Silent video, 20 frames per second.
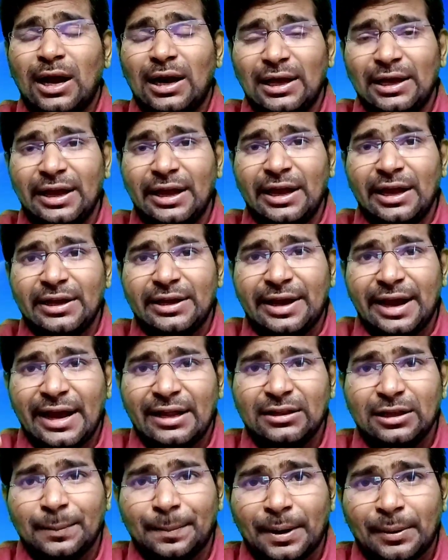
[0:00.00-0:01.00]
అలాగే
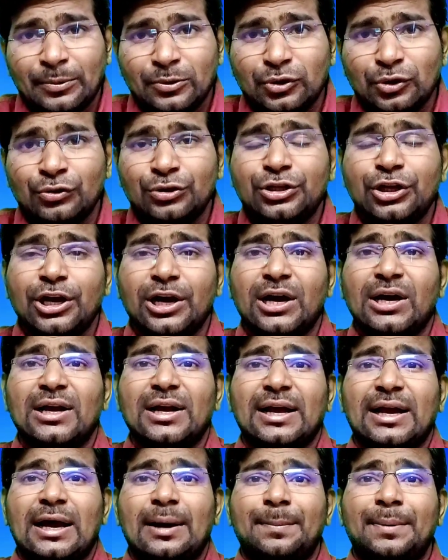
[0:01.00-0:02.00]
కేంద్ర ప్రభుత్వ
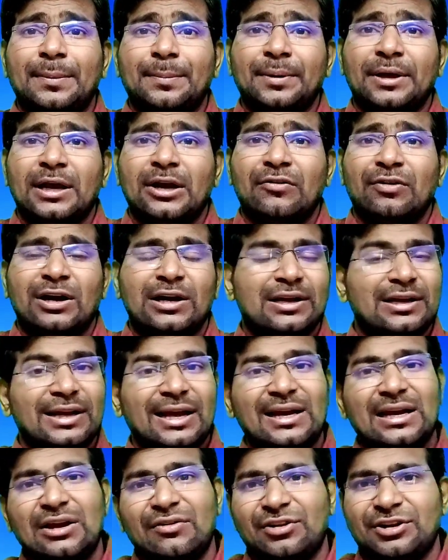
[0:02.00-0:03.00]
ఉద్యోగాలకు ఎలా ప్రిపేర్ అవ్వాలి
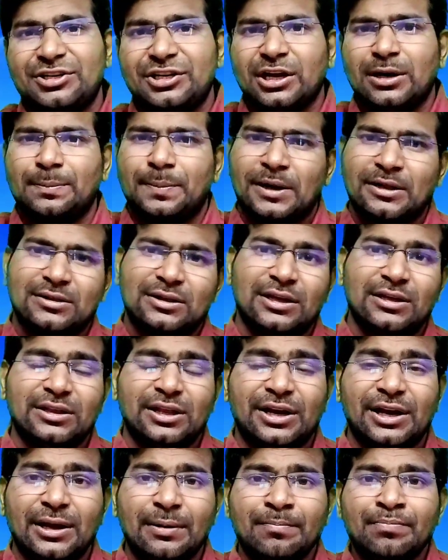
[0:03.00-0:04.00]
ఇవన్నీ విషయాలు
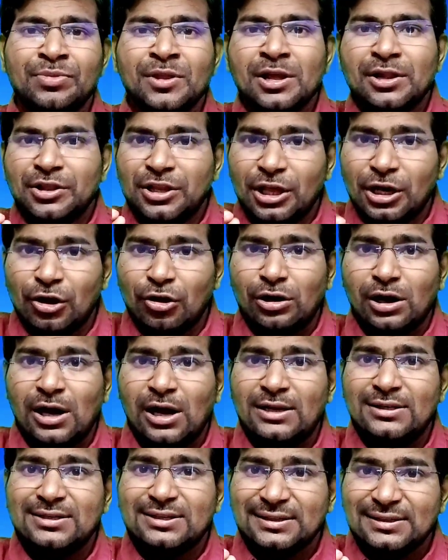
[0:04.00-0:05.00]
ప్రతిదీని నేను ఒక
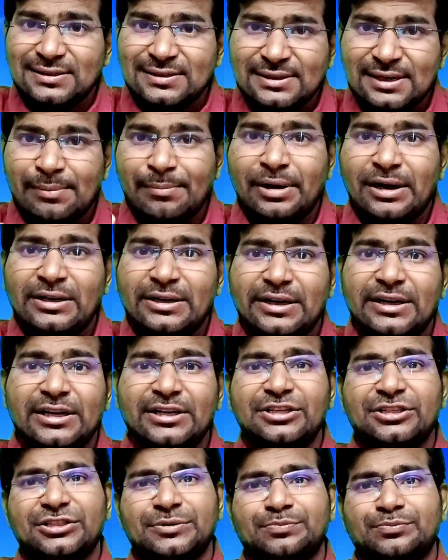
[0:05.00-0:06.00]

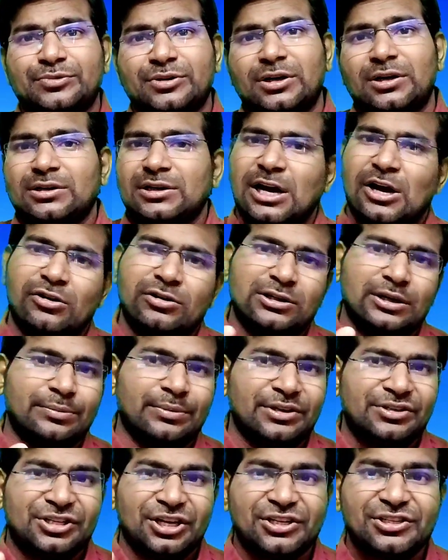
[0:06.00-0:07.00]
సిస్టమేటిక్గా నేను చెప్తున్నాను కావాలంటే
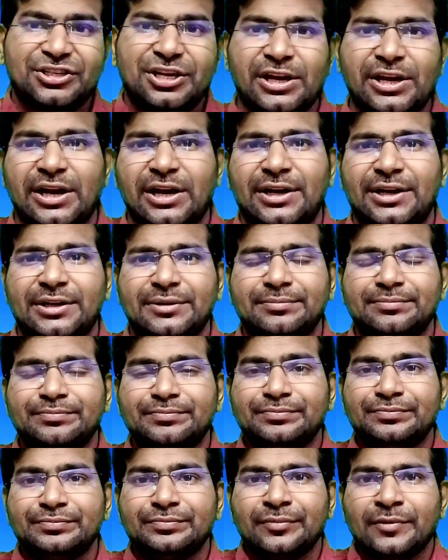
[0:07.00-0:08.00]
మీరు చెక్ చేయండి
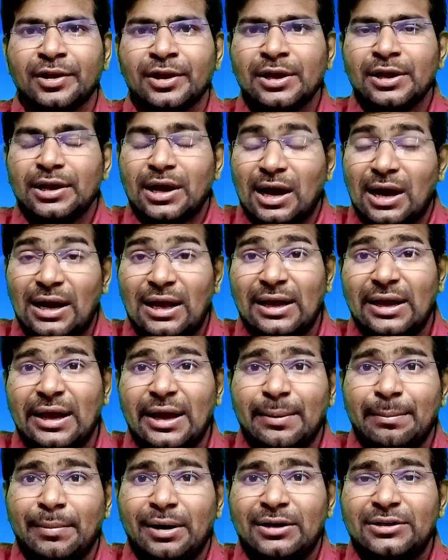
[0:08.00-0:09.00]

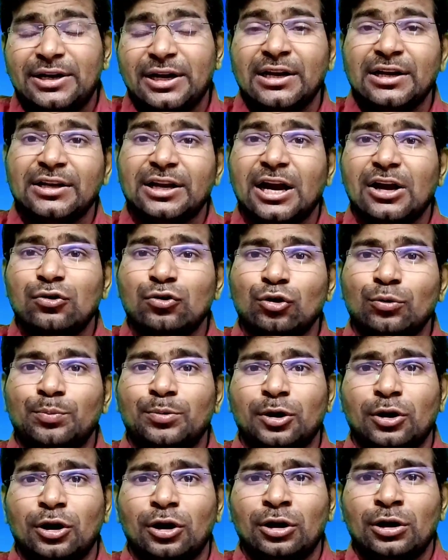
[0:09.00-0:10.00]
అలాగే మన టెలిగ్రామ్
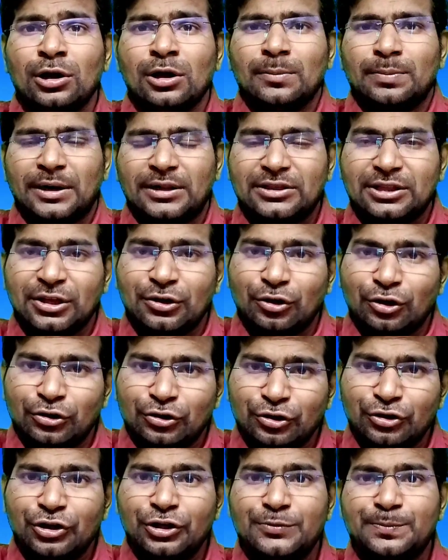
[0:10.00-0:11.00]
గ్రూపులో
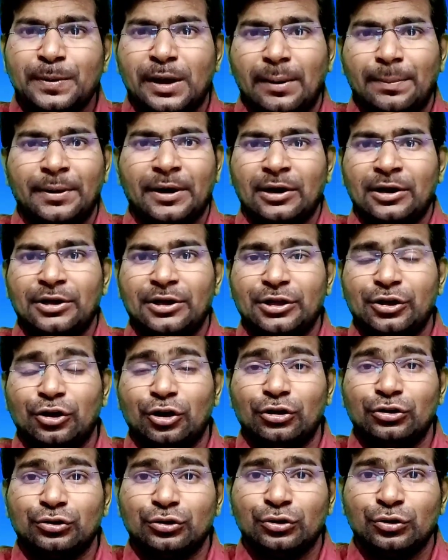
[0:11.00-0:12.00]
ప్రతిరోజు న్యూస్ పేపర్లో
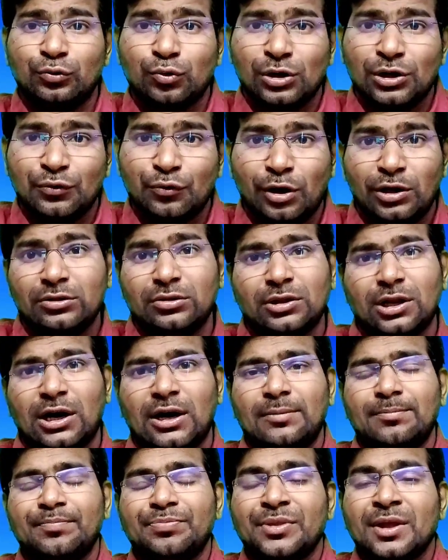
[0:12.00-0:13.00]
ఈరోజు కొన్ని
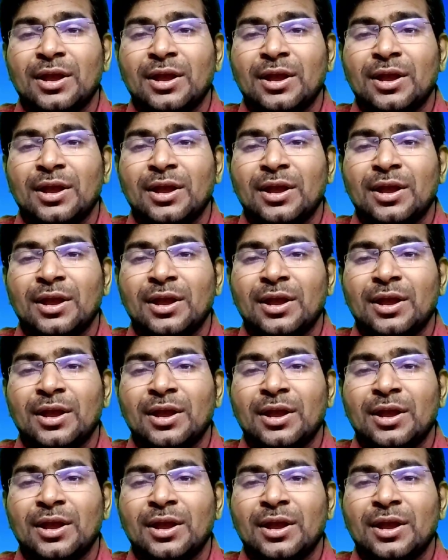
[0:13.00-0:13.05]
వందల